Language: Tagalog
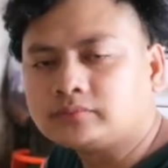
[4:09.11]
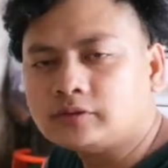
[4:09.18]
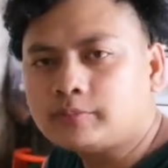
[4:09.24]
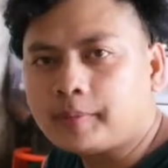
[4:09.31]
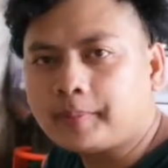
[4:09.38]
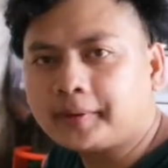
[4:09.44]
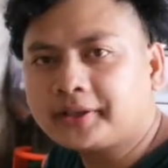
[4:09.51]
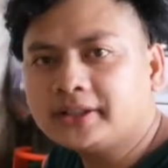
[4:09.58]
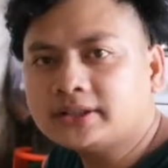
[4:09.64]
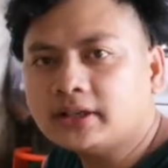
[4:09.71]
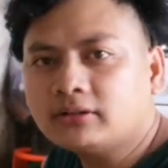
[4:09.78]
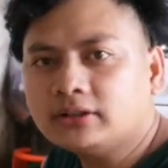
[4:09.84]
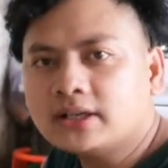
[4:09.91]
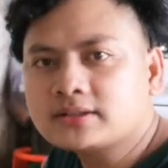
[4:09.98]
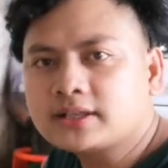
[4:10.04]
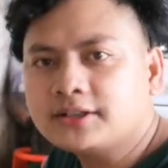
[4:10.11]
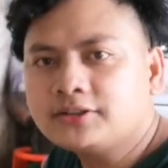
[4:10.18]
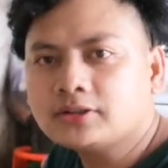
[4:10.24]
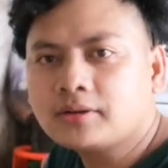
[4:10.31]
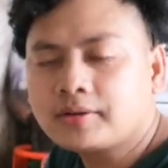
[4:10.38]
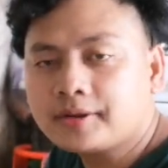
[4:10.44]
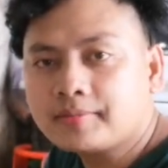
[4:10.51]
Ipapakita ko lang sa
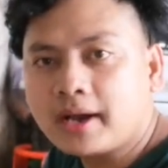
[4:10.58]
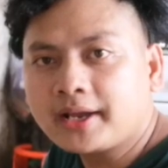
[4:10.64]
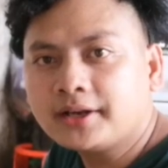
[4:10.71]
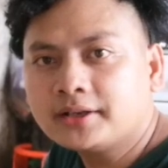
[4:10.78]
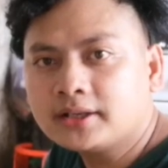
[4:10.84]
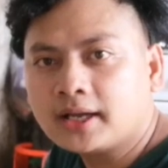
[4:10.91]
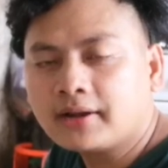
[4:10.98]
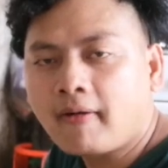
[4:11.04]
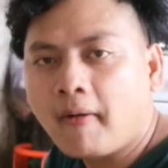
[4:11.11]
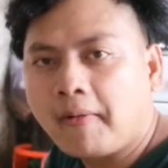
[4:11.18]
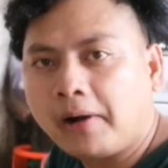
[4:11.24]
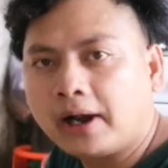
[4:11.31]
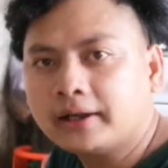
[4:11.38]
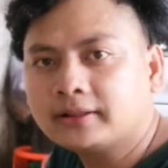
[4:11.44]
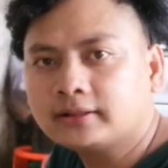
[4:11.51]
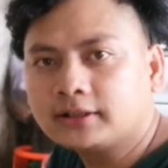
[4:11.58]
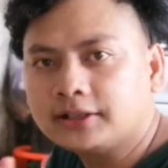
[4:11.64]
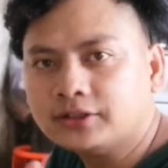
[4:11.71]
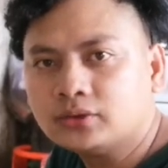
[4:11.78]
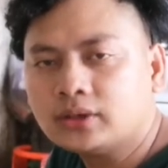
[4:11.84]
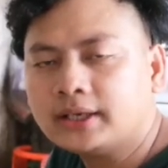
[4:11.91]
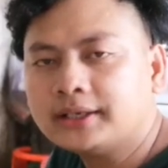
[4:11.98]
inyo na may buyer na at
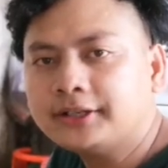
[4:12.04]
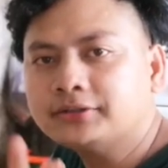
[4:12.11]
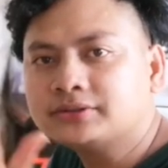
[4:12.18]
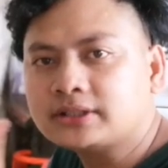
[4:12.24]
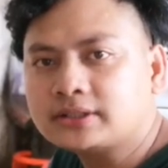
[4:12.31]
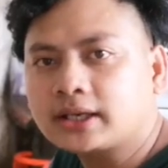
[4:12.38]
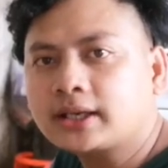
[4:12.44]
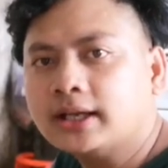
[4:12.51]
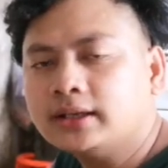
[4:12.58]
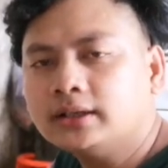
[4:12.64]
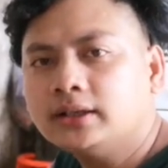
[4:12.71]
kinuha na yung sasakyan.